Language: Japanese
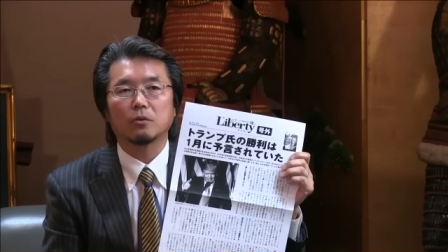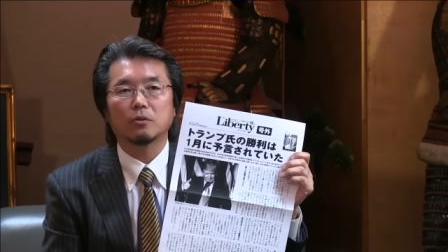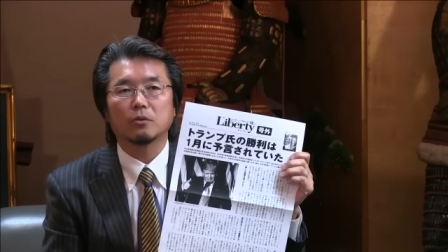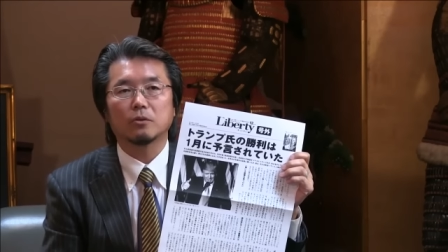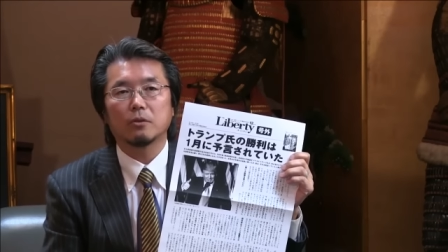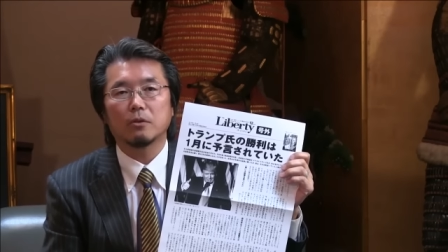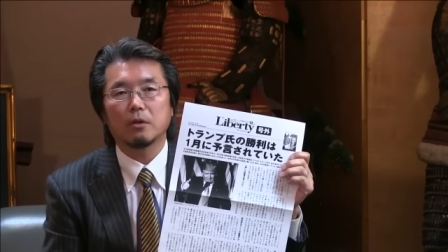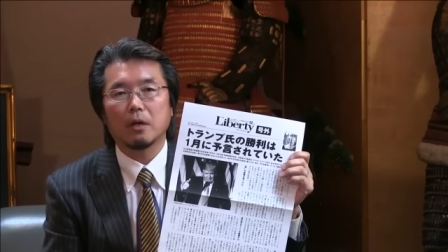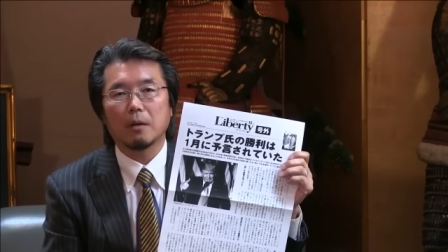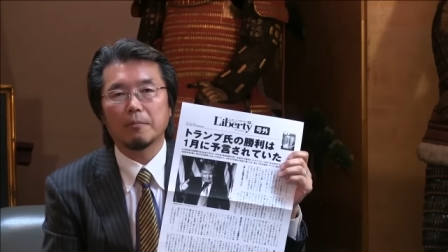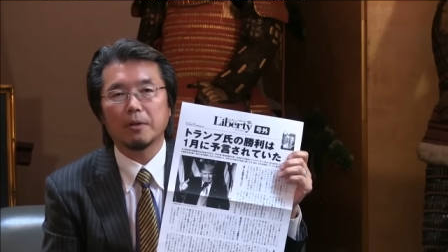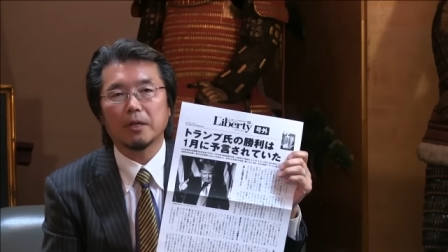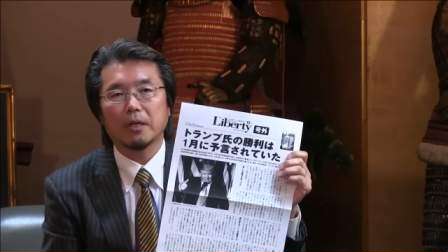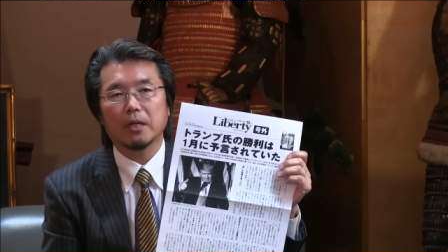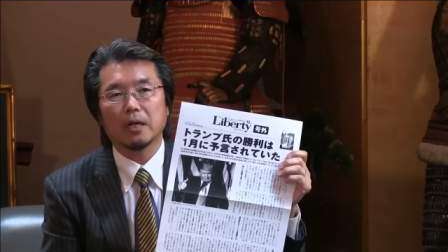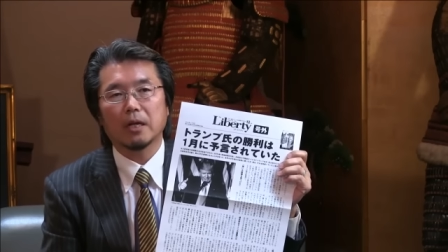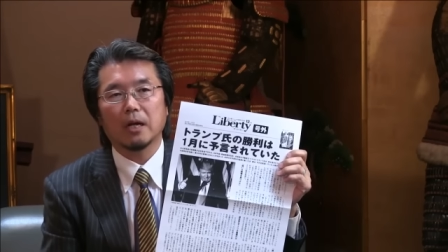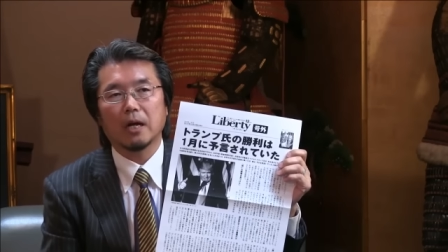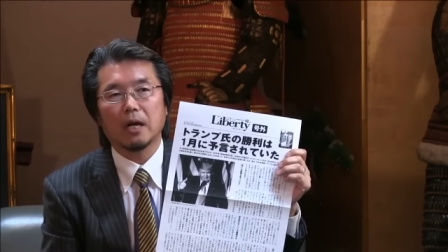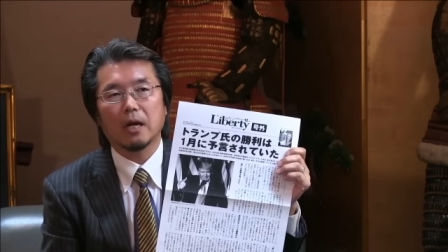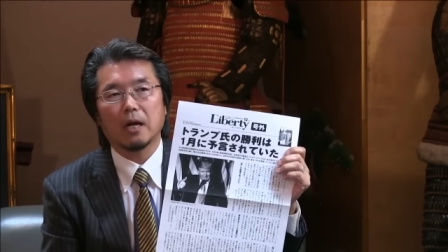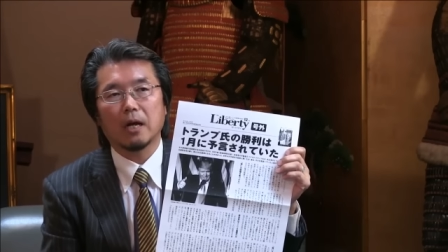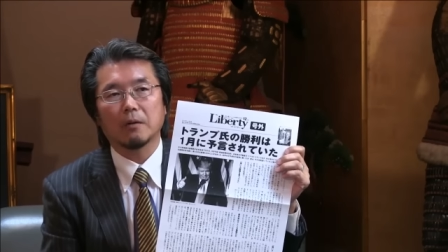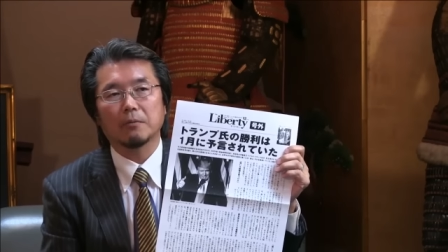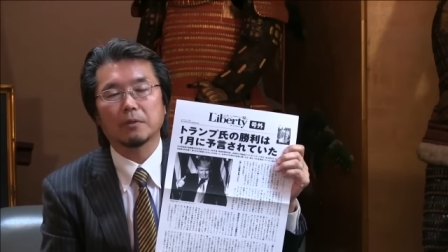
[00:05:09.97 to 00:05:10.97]
強いアメリカ
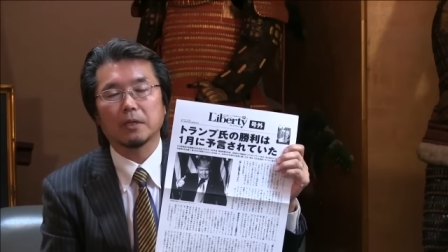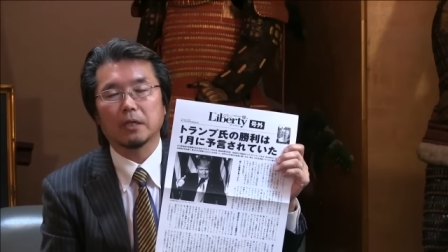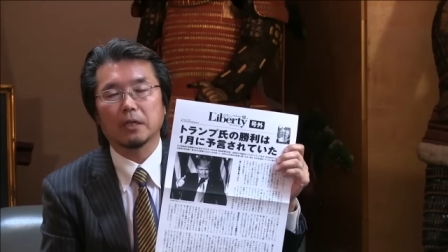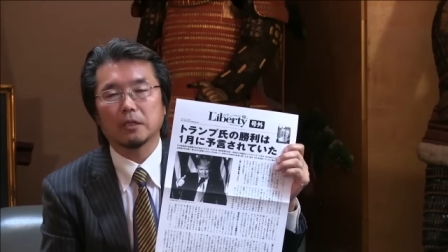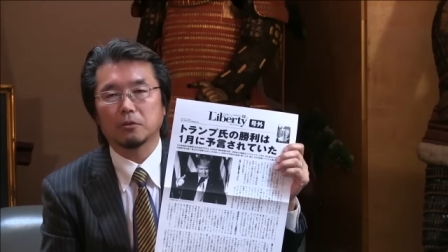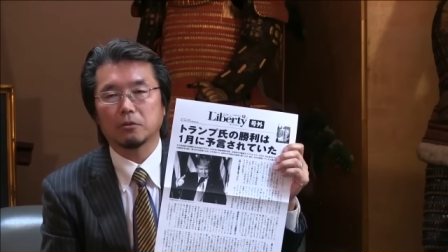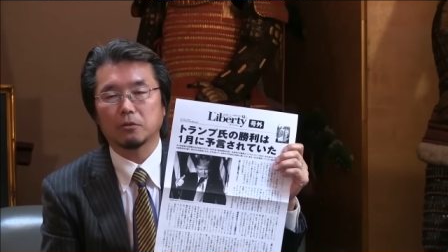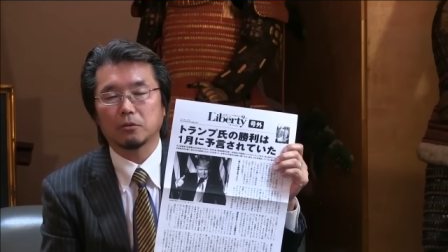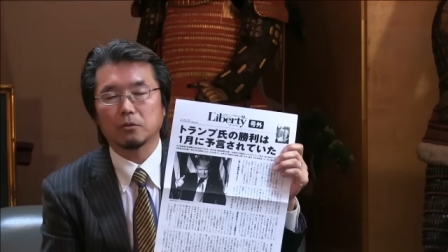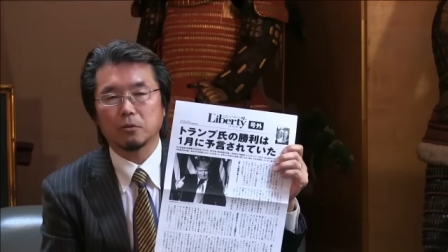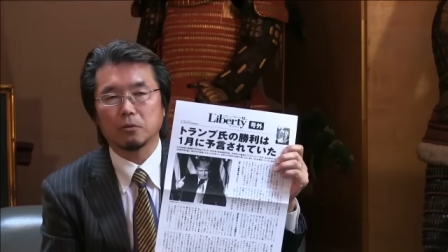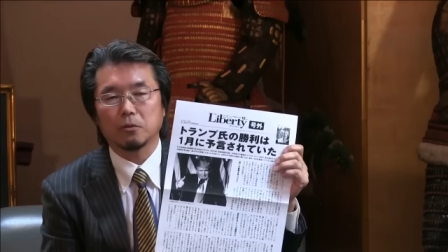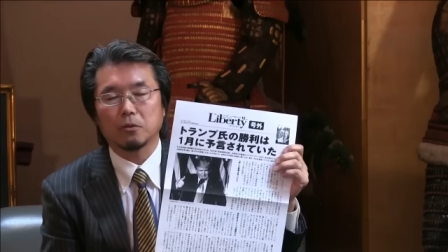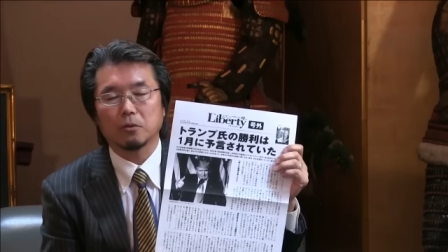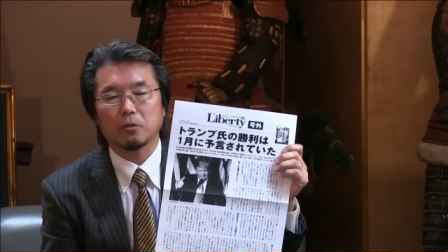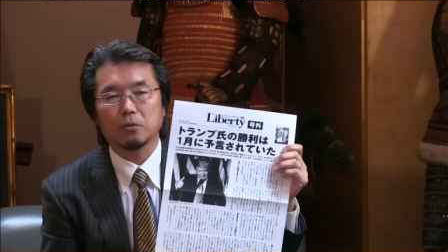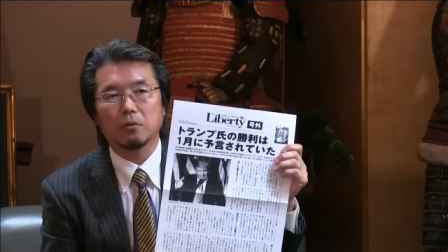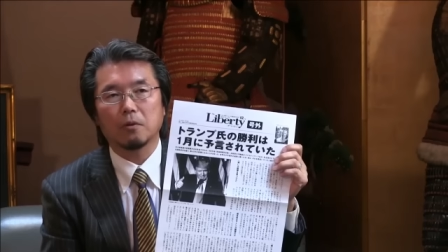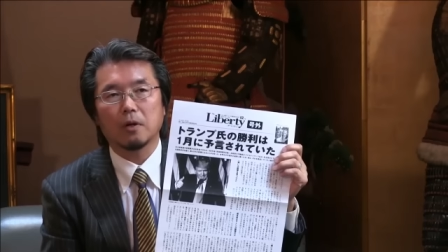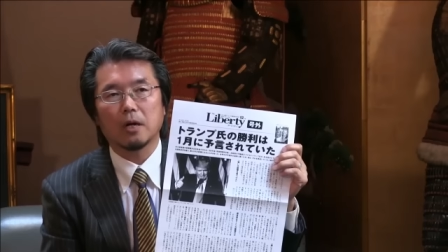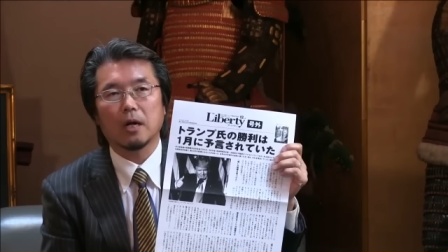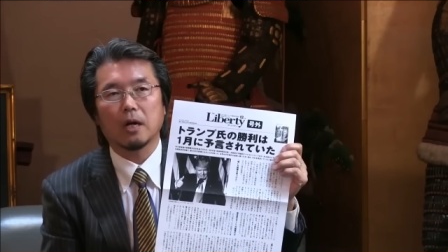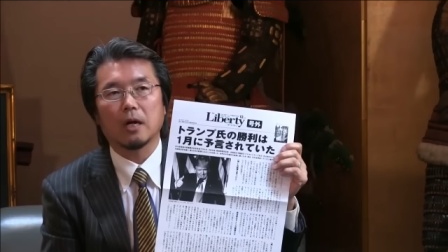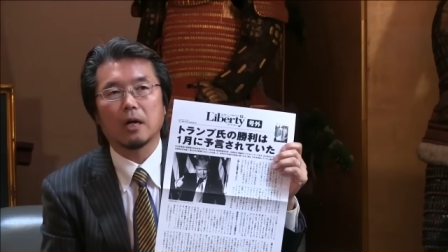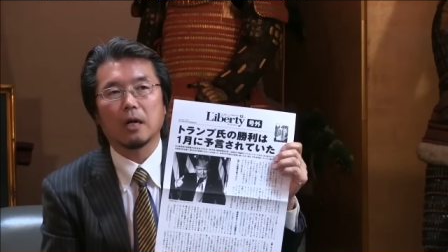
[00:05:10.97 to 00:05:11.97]
が復活するということ
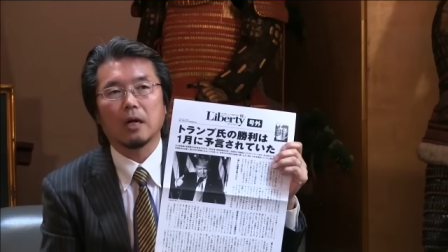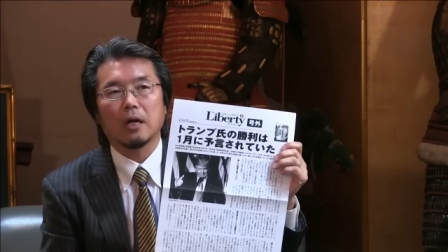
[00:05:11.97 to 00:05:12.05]
は